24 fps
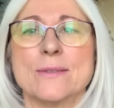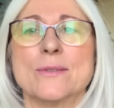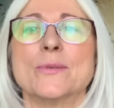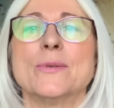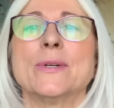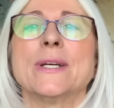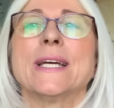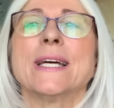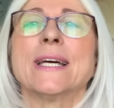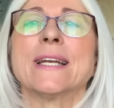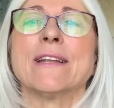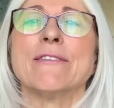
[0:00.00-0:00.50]

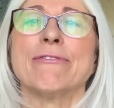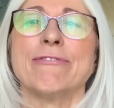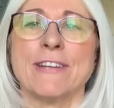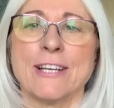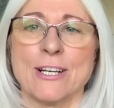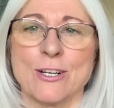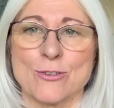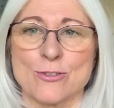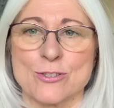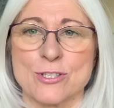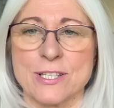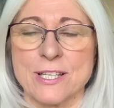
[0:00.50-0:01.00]
Uy, qué
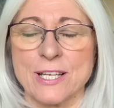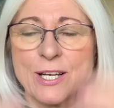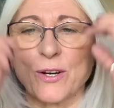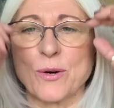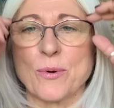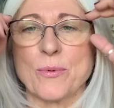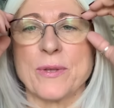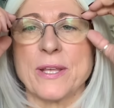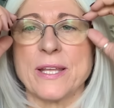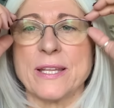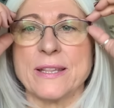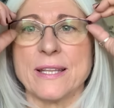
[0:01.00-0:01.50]
reflejos tengo.
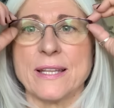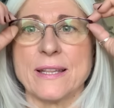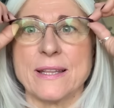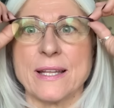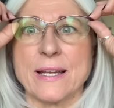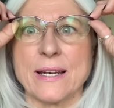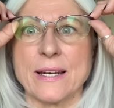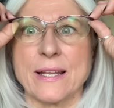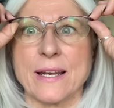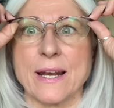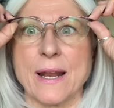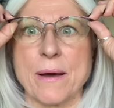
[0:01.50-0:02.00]
Voy a
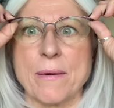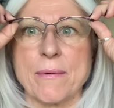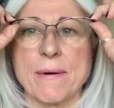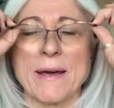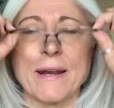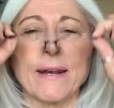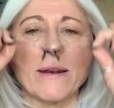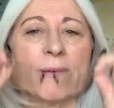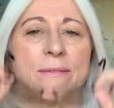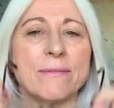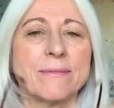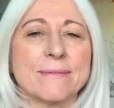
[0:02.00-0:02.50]
intentar
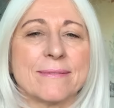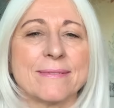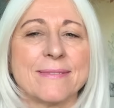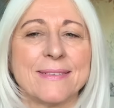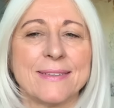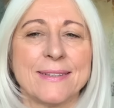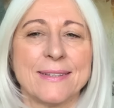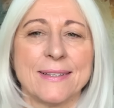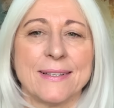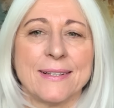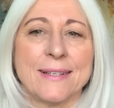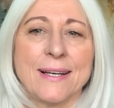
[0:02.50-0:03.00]
grabar
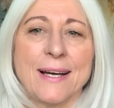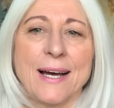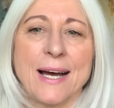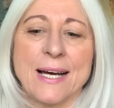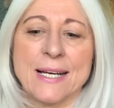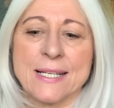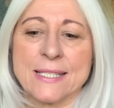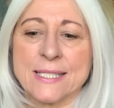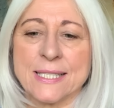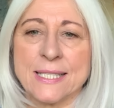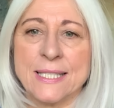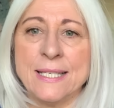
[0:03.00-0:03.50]

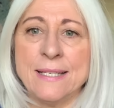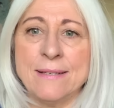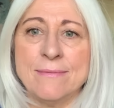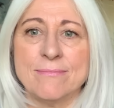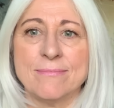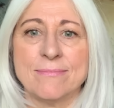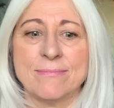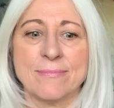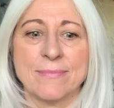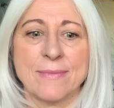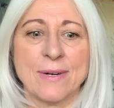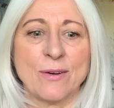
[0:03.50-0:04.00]
así,
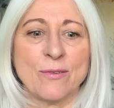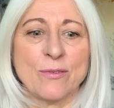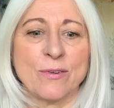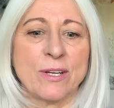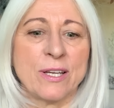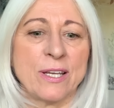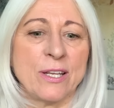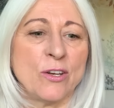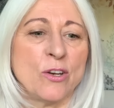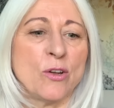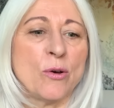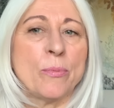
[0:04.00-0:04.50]

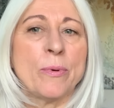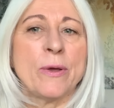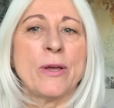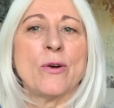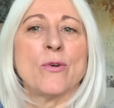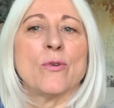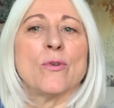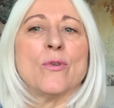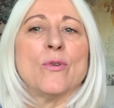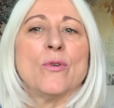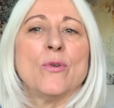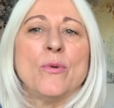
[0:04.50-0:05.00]
aunque no
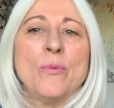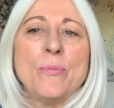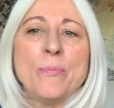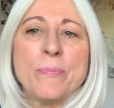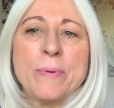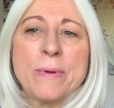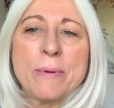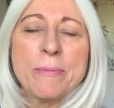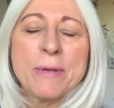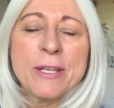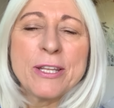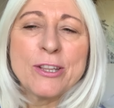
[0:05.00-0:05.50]
veo un
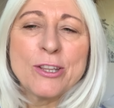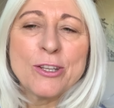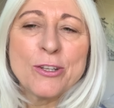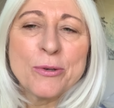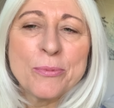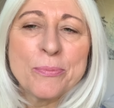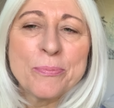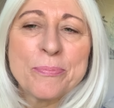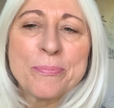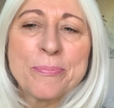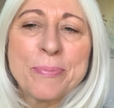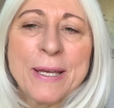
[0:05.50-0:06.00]
pimiento,
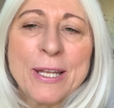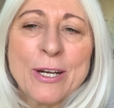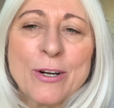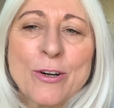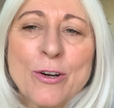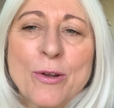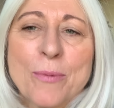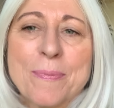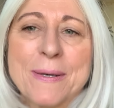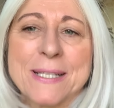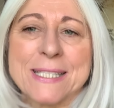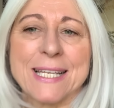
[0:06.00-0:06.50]
pero
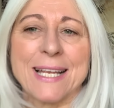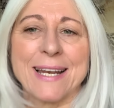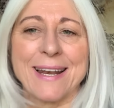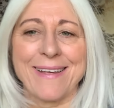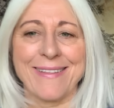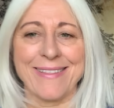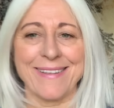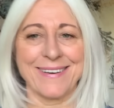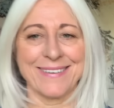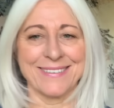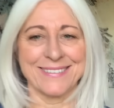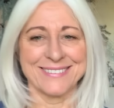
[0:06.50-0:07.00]
no pasa
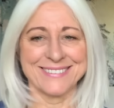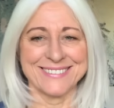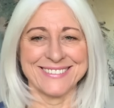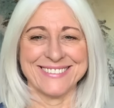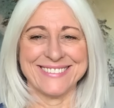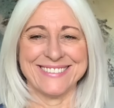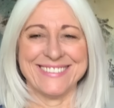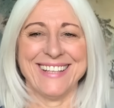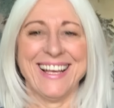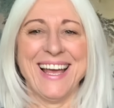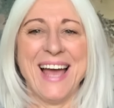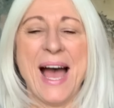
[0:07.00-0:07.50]

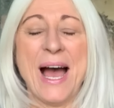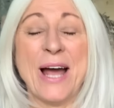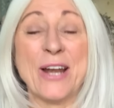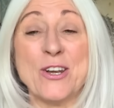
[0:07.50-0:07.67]
nada.